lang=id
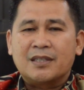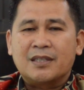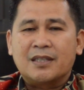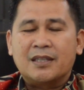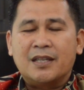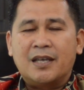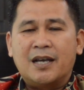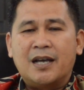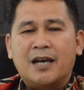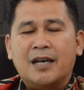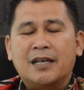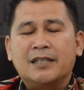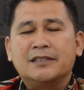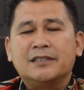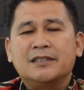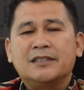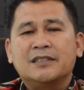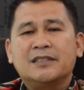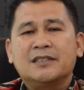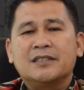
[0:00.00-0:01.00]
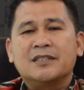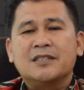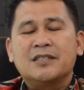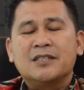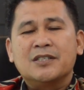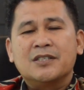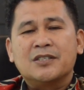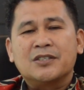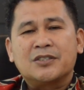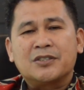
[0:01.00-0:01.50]
dan
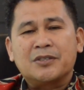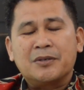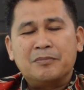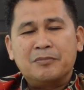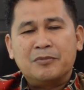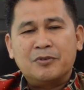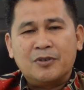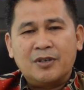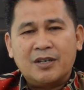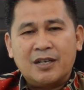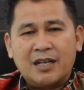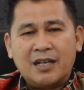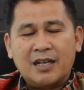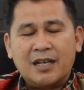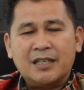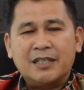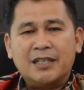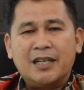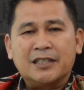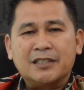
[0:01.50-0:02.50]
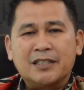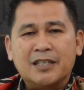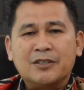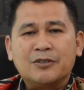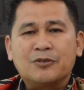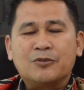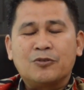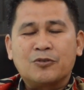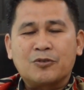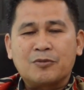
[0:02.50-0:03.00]
semua
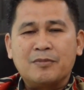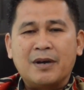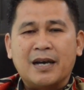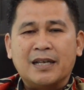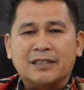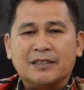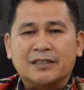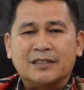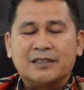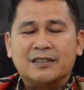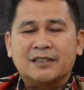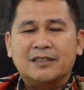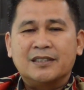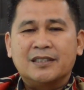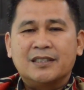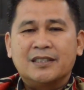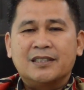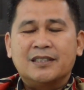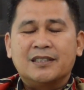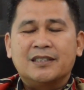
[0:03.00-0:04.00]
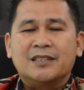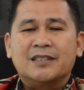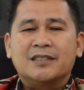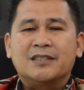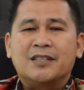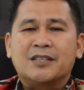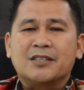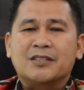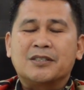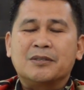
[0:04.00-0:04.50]
daging kurban
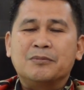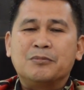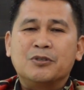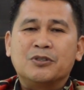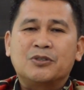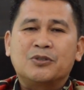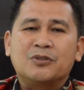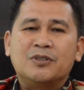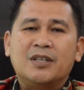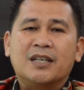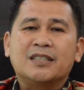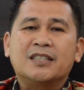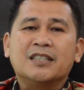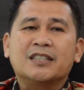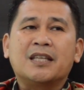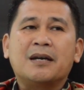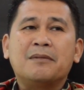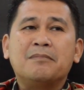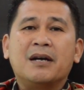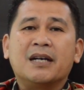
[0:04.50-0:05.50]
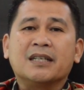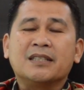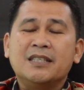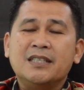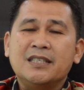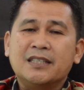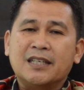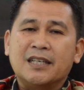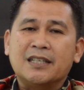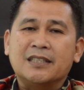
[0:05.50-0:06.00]
tersebut sudah kita
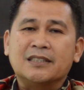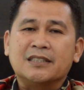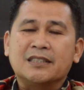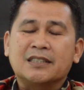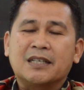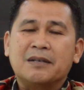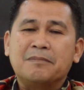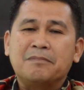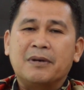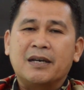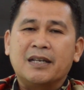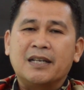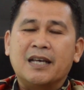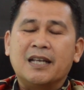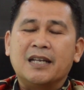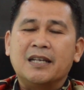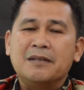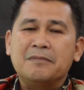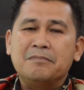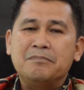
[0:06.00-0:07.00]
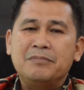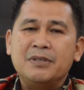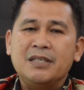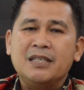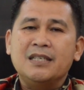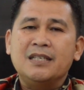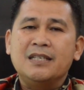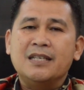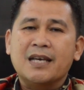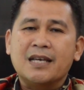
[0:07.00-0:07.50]
bagikan kepada
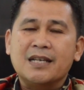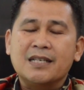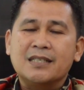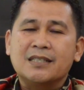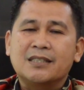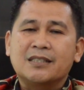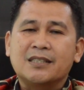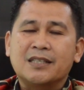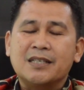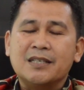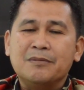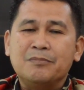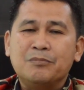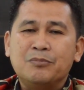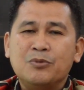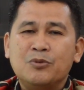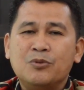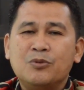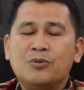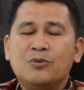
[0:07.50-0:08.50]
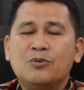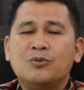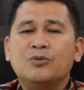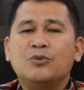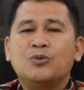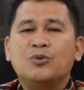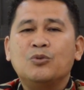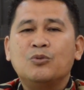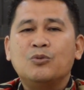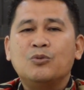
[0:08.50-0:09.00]
lebih dari 1200